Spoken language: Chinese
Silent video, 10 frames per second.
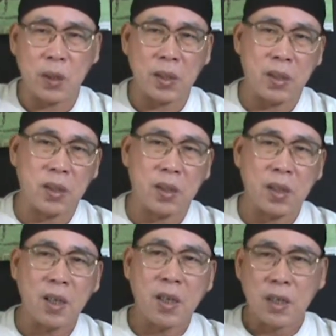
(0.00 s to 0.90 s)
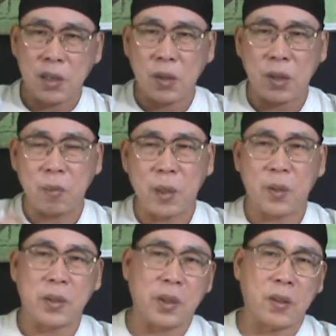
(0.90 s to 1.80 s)
团申请，集团就把
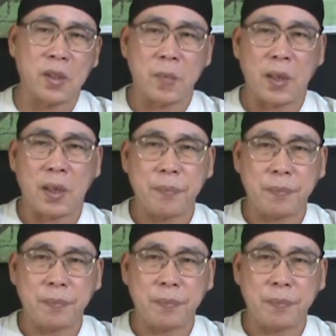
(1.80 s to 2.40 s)
我调到这边来，